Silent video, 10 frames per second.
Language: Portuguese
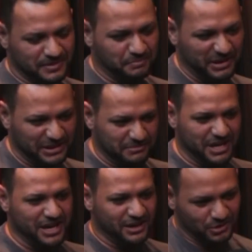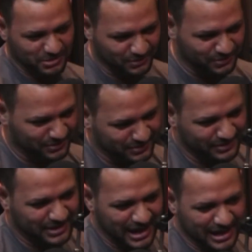de pandemia, Lobão,
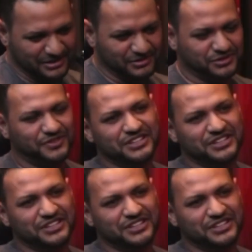ah, é, nos